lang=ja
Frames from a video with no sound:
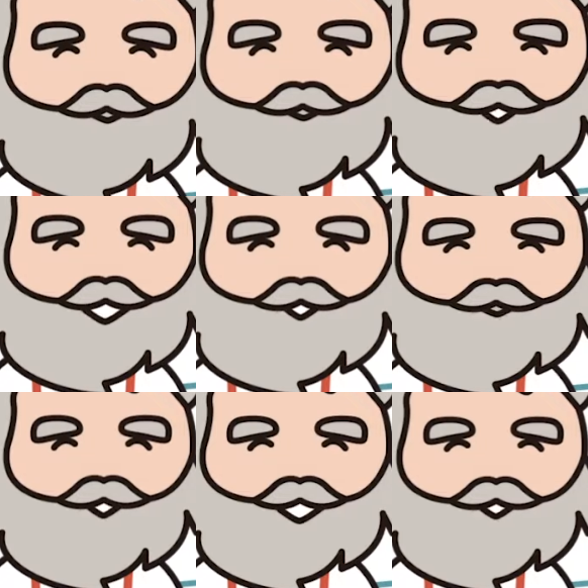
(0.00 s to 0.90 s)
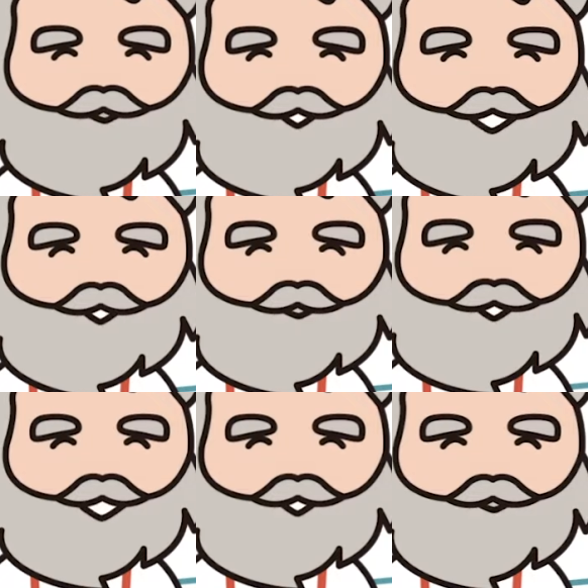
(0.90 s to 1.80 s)
どんな相談かは
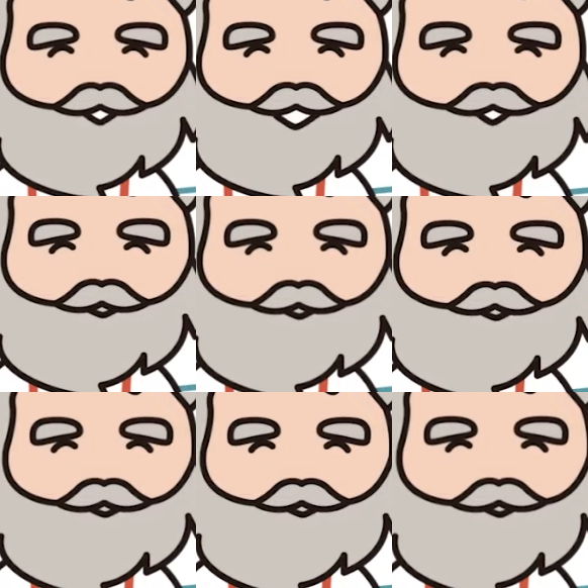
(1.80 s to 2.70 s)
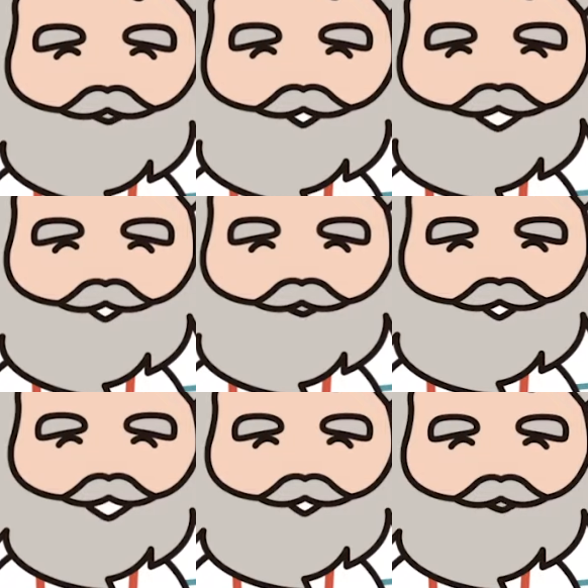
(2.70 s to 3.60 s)
知りませんが
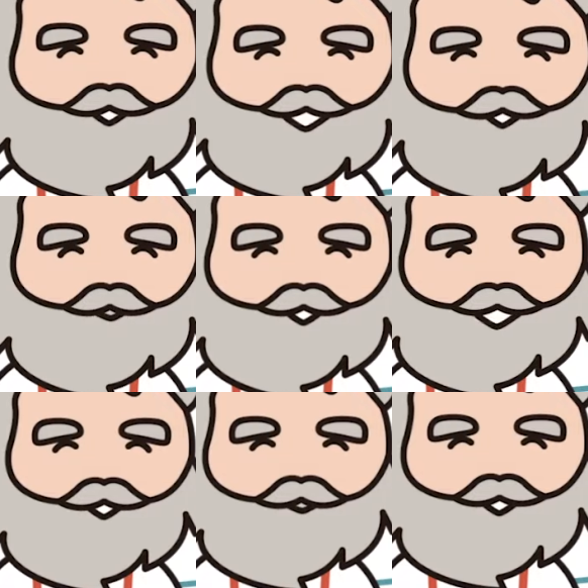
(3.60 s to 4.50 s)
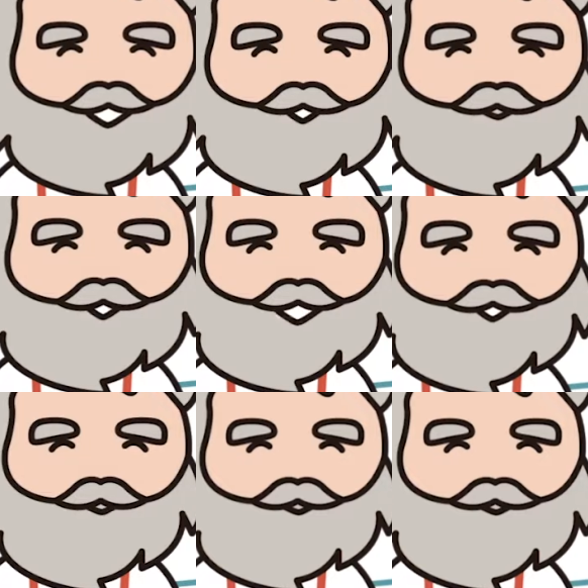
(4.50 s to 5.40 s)
私でお役に立てるのなら
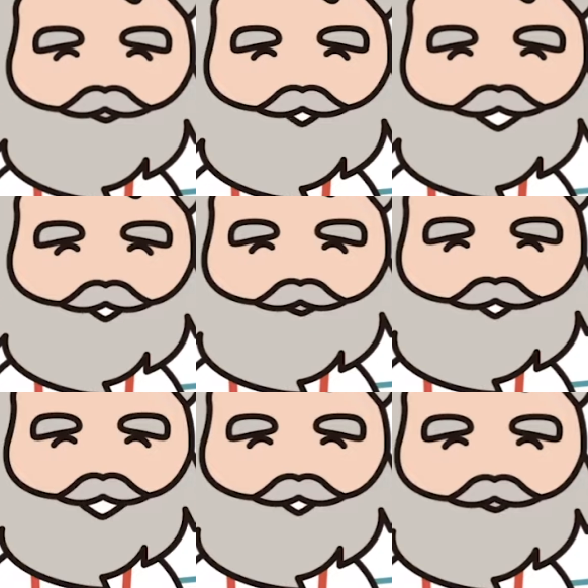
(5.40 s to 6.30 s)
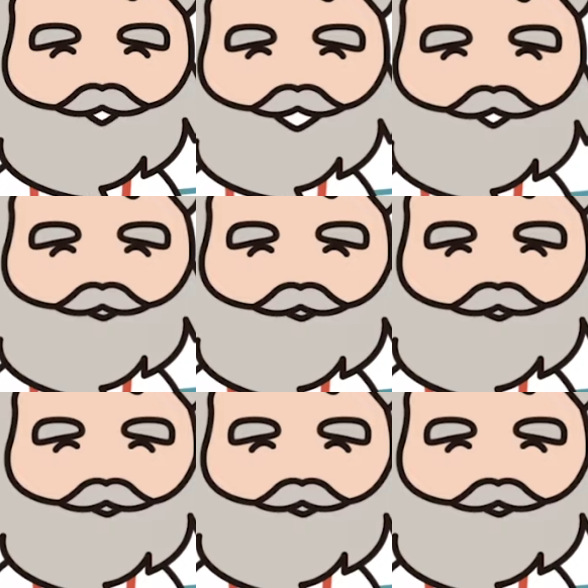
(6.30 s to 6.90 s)
嬉しいですね